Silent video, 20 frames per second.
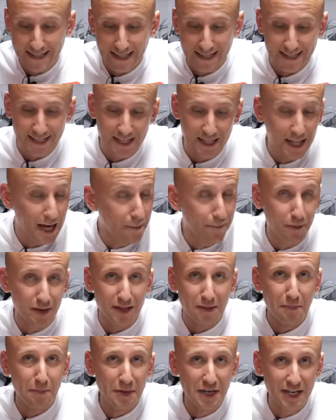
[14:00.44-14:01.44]
Этот
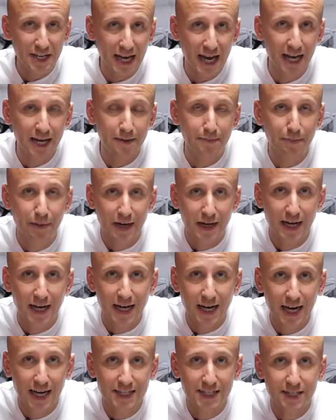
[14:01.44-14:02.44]
клапан меняли по
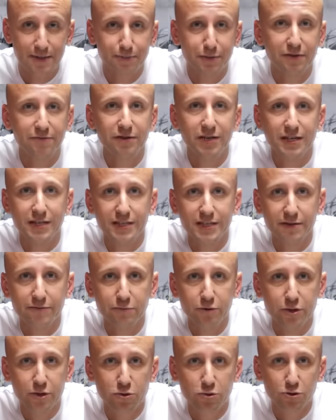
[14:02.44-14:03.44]
гарантии. При выходе
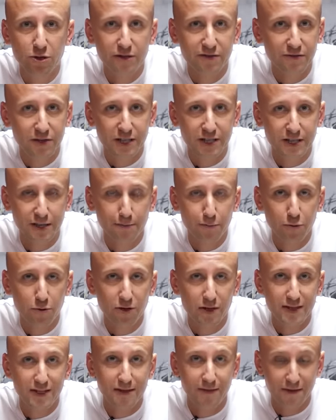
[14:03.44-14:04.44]
его из строя двигатель
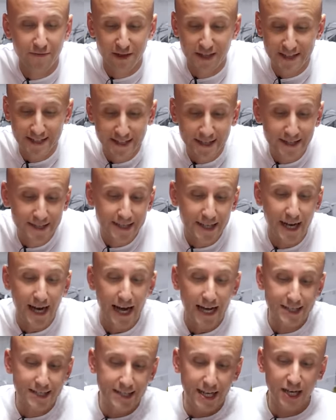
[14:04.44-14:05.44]
плохо заводился,
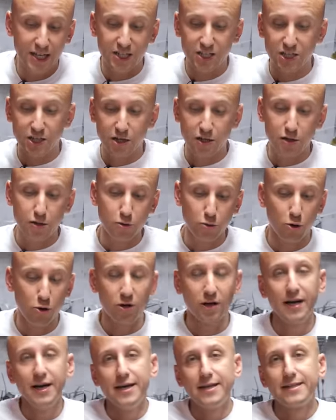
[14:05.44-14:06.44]
а также
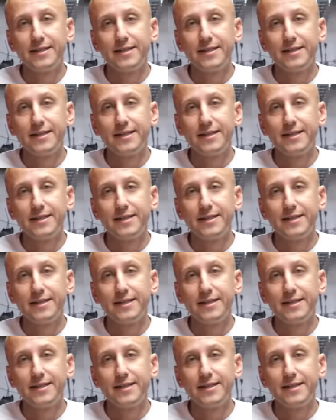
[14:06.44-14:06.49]
глох